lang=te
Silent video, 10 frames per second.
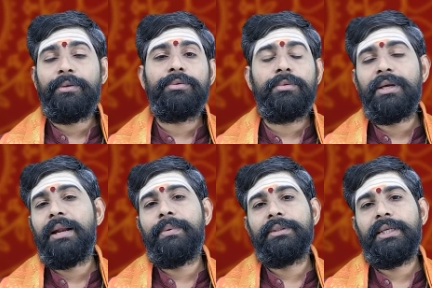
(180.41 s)
పరిస్థితులు
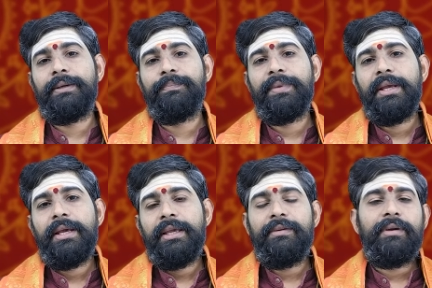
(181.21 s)
కనపడుతున్నాయి
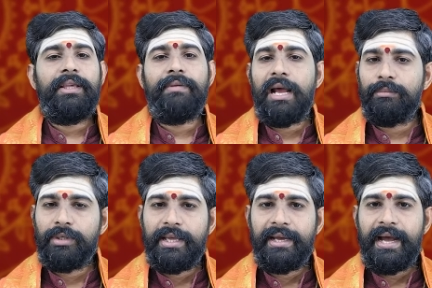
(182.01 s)
ఇవి ఈ వారం
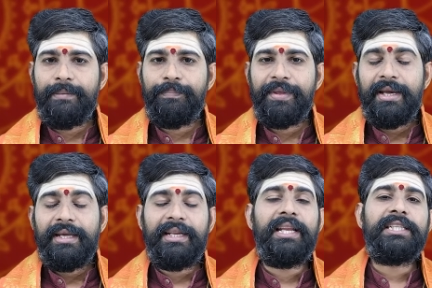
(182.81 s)
ముఖ్యంగా
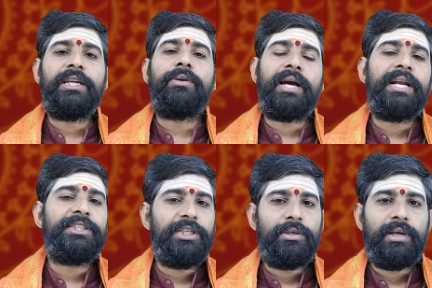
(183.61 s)
రియల్ ఎస్టేట్లో కానీ
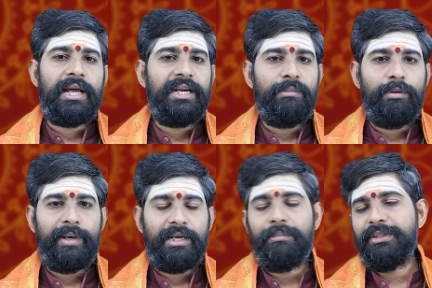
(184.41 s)
షేర్లో కానీ డబ్బులు
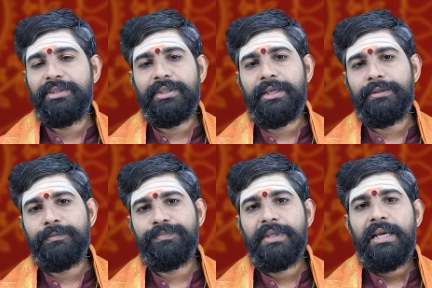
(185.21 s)
పెట్టడం మంచిది కాదు
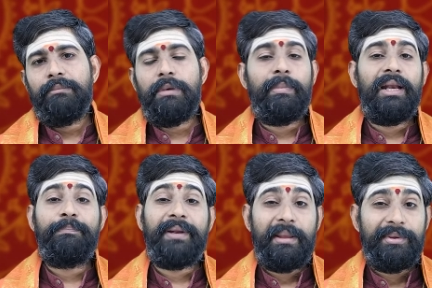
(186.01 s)
మిమ్మల్ని
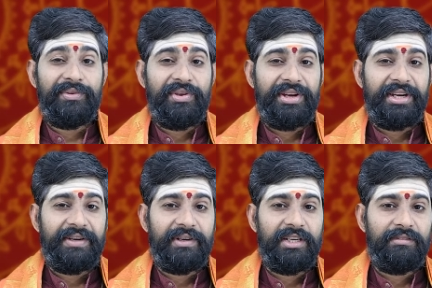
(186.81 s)

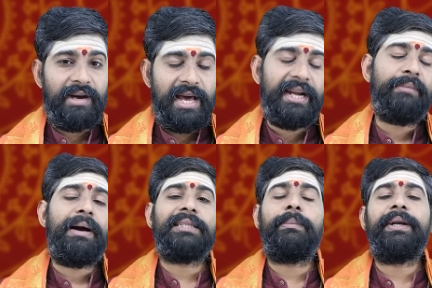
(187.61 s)
ప్రేమించేటటువంటి వారిని
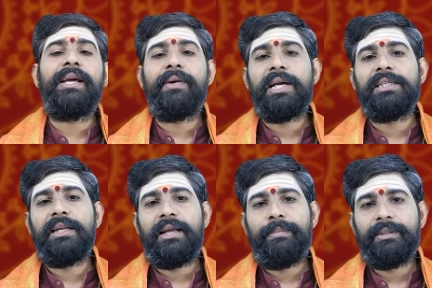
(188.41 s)
బాధపెట్టే
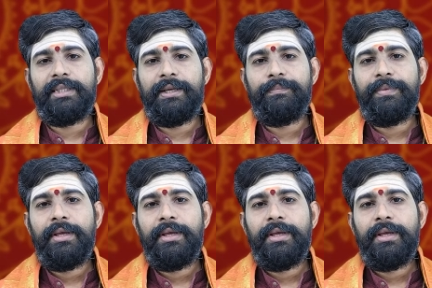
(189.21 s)
అవకాశాలు కనపడుతున్నాయి